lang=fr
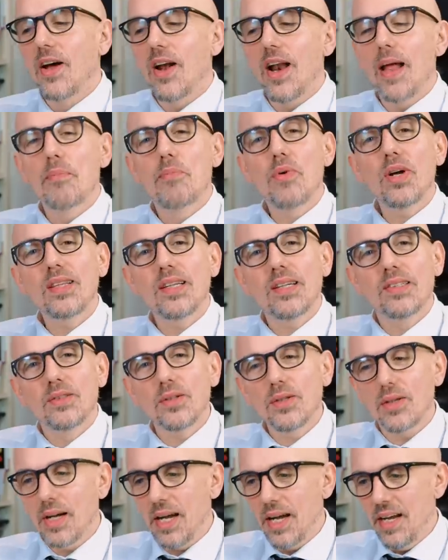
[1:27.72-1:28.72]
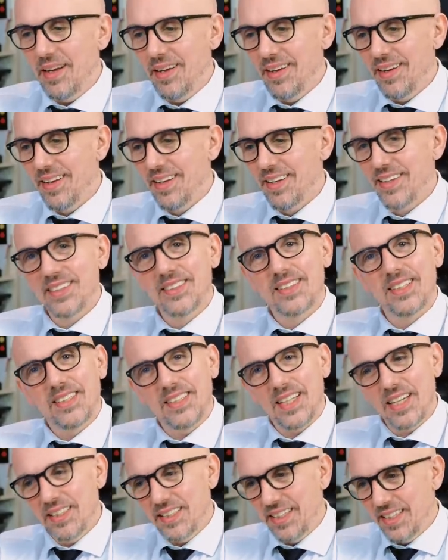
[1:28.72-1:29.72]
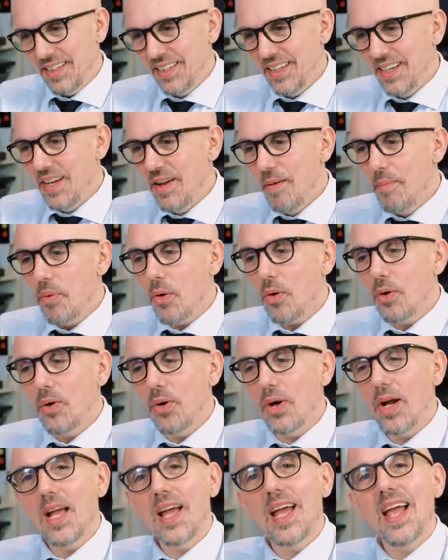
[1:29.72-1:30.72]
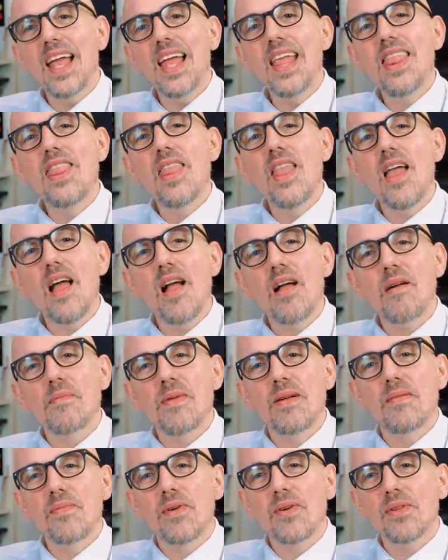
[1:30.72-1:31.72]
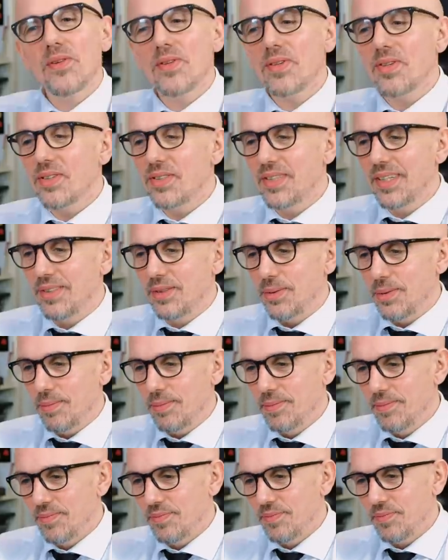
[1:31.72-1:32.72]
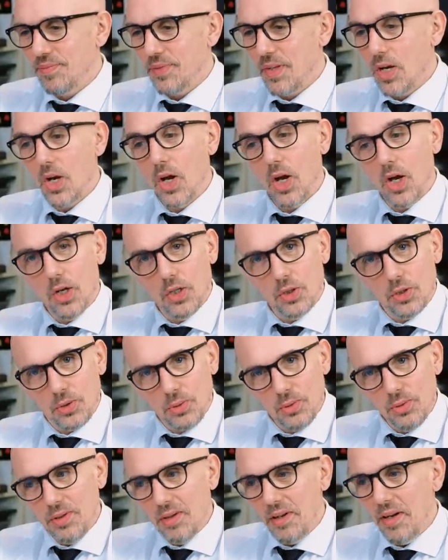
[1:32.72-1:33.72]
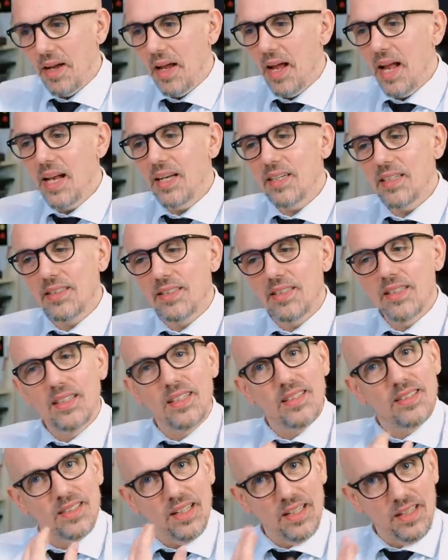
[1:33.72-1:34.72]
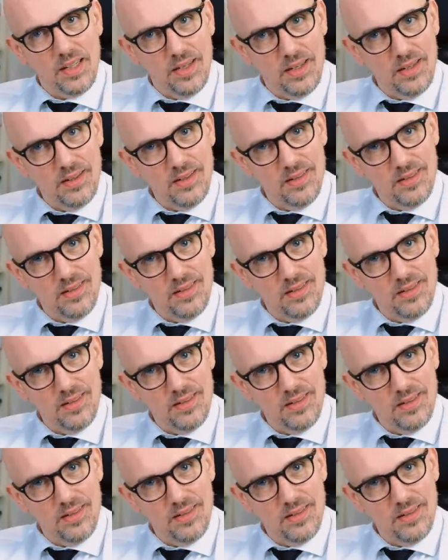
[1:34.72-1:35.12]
dans la boîte à secret, c'est ce qu'elle dit, hein, procurait énormément de sensations. Un jour, elle décide d'essayer.